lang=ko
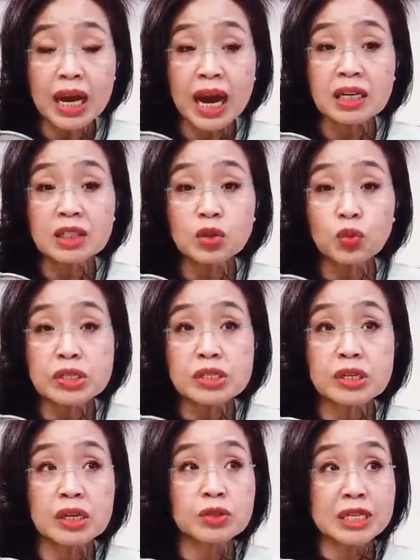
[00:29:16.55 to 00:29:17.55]
다른
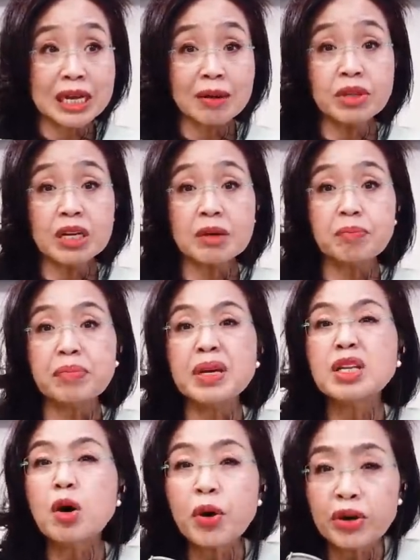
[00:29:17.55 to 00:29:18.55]
트윗을 해도 사람들이
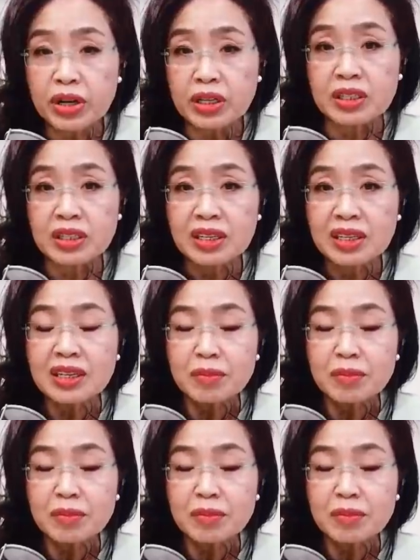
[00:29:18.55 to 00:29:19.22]
믿어버리는